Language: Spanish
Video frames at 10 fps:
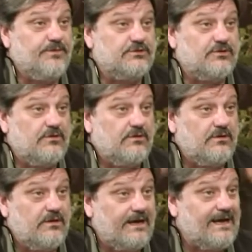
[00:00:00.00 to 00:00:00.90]

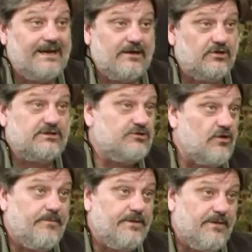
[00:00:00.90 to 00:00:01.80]
puertos acá en la costa,
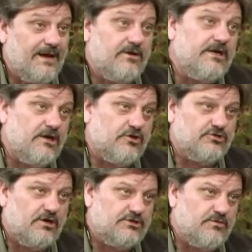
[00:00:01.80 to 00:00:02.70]
todos privados. ¿Quién
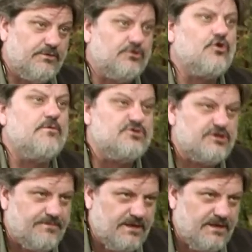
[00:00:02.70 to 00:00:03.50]
controla esos puertos? ¿Cómo se